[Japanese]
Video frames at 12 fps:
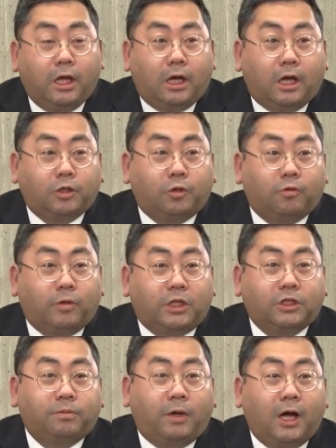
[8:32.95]
あの
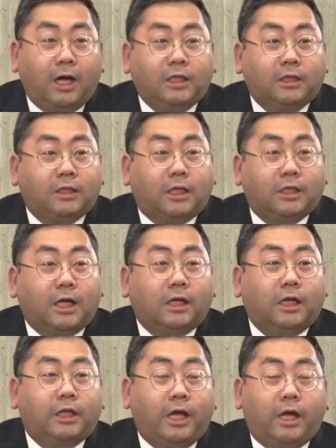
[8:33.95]
私も入っただ
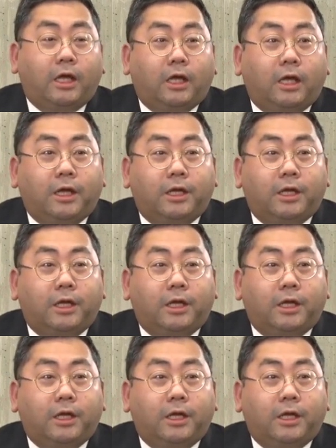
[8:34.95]
けで、